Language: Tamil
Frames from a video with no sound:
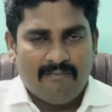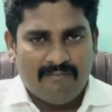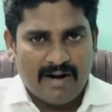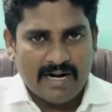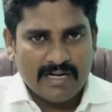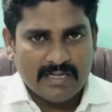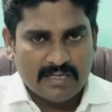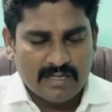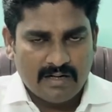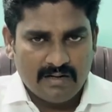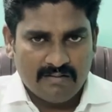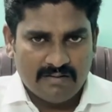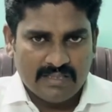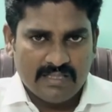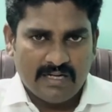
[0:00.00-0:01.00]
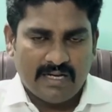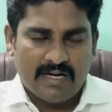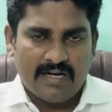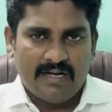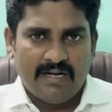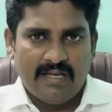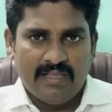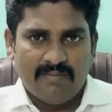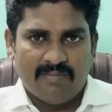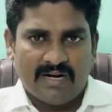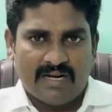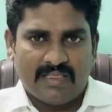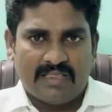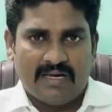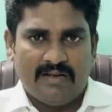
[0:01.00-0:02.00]
வழக்குகளும் வந்து நாங்கள்
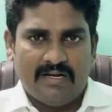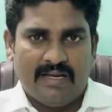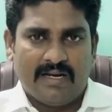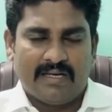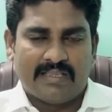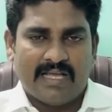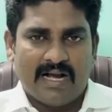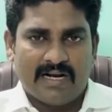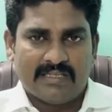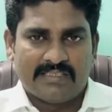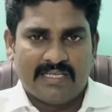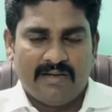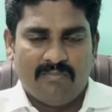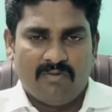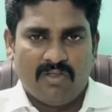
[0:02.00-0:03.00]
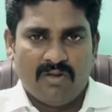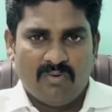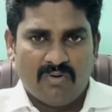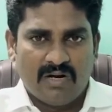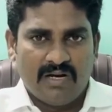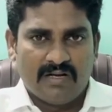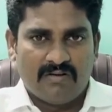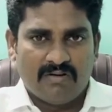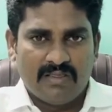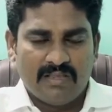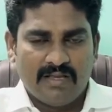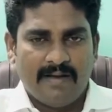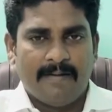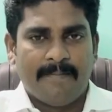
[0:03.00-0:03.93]
நீதிமன்றத்தில் நீங்கள் தாக்கல் செய்யும்போது உங்களுக்கு வந்து